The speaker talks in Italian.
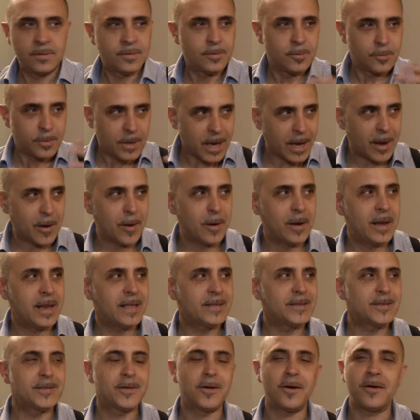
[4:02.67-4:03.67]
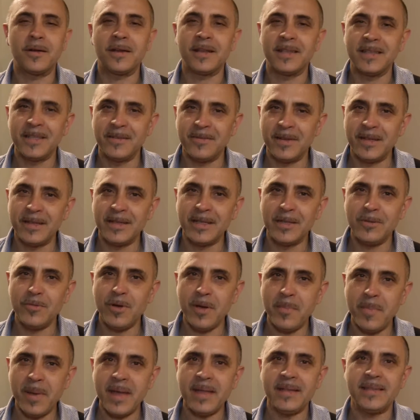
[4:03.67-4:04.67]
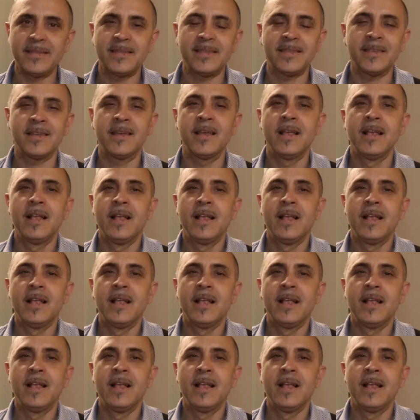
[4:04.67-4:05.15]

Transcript: una collezione di 22 pezzi